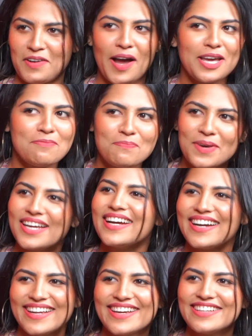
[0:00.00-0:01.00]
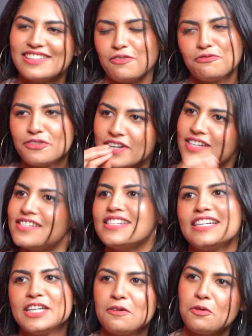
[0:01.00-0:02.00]
வாய்ப்பே கிடையாது
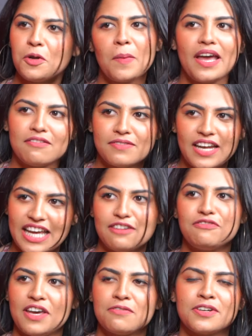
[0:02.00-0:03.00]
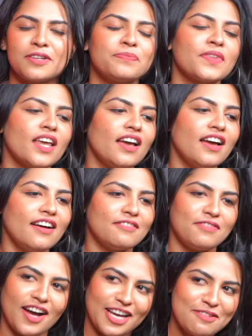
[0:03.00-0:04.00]
ஃபர்ஸ்ட் இன்டர்வியூ இன் மை லைஃப் எவர் ஓகே
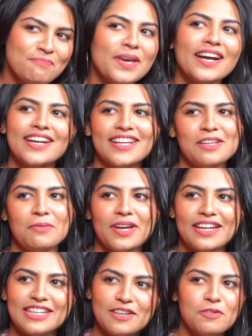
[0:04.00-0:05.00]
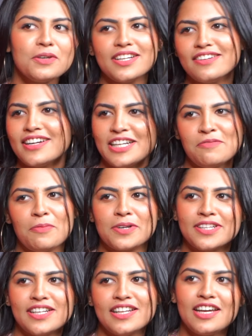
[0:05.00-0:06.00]
வாய்ப்பே கிடையாது நமக்கு இன்டர்வியூ வரைக்கும் அட்டன்
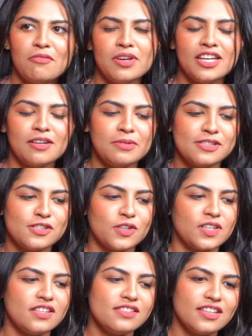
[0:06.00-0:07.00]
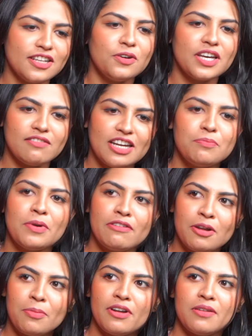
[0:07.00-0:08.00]
பண்ணதில்லை எப்படி அப்படின்னு சொல்லிட்டு சரி ஓகே வெயிட்
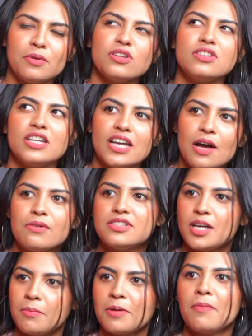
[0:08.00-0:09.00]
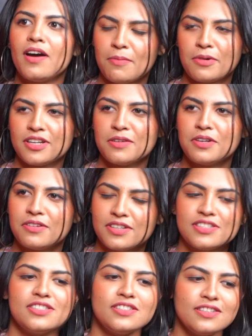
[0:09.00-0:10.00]
பண்ணி வெயிட் பண்ணி வெயிட் பண்ணி ஒரு த்ரீ ஹவர்ஸ்க்கு அப்புறமா நம்ம டவுன்
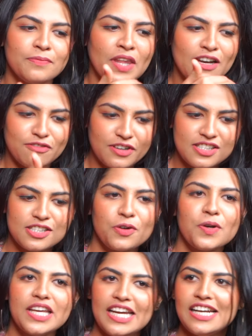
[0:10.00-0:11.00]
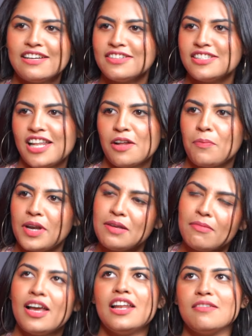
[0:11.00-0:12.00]
வந்துச்சு ஃபர்ஸ்ட் டவுன் கீழே வந்து செலக்ட்
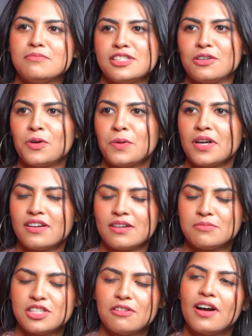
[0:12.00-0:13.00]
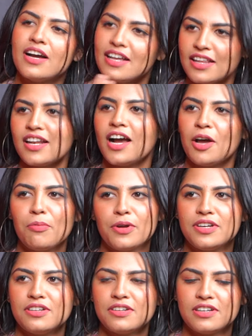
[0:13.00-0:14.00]
பண்ணி மேலே அமைச்சு கொடு அமைச்சிருவாங்க அந்த நாங்கள்
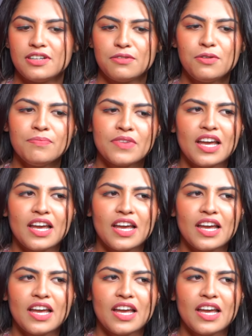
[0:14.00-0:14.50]
போயிட்டு ஒரு இன்டர்வியூ